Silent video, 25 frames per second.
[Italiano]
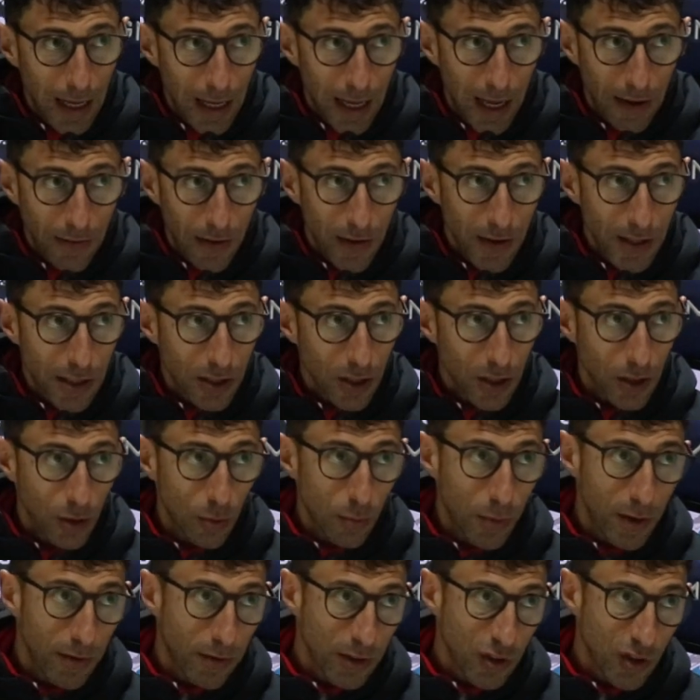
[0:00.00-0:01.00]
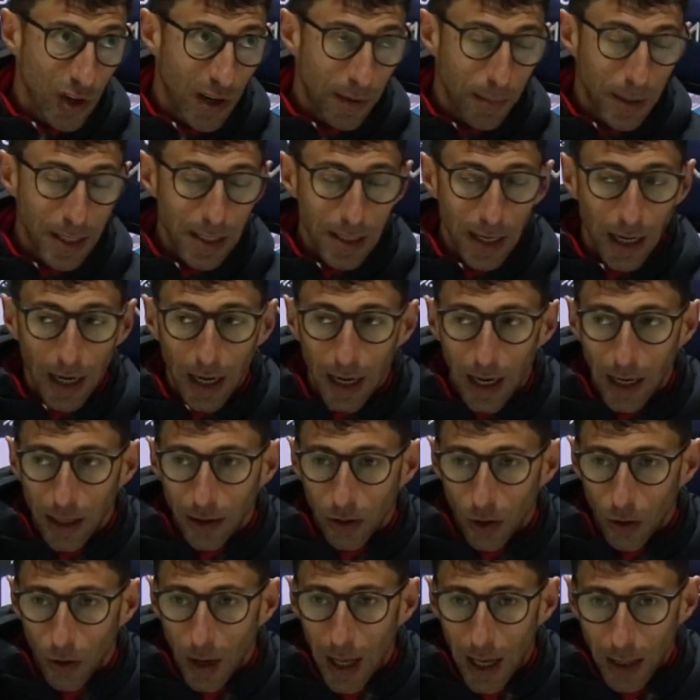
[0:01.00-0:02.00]
avevi Situm e faceva mezzala
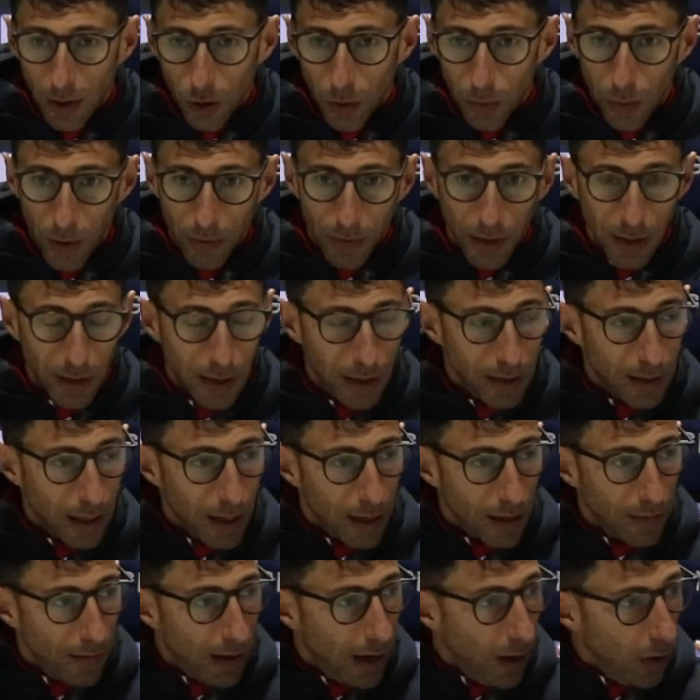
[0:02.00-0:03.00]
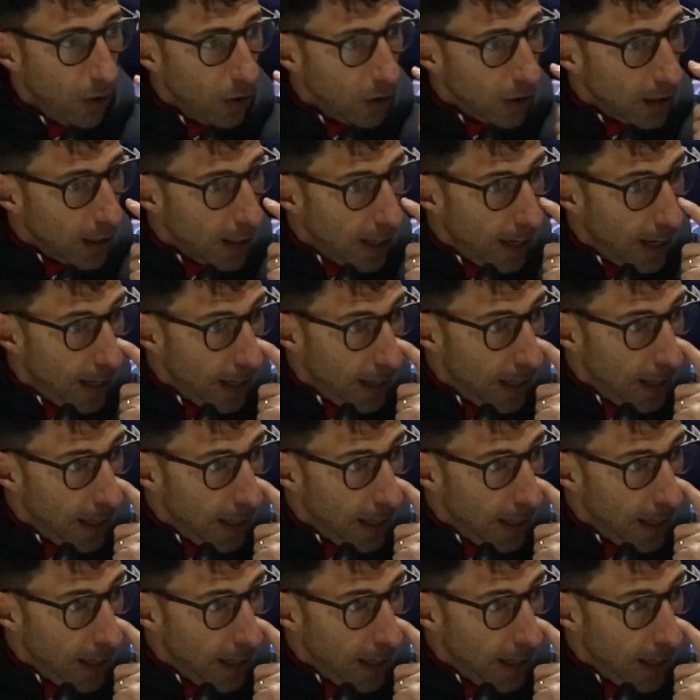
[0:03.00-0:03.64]
all'altro lato, poi fatto entrare Vallocchia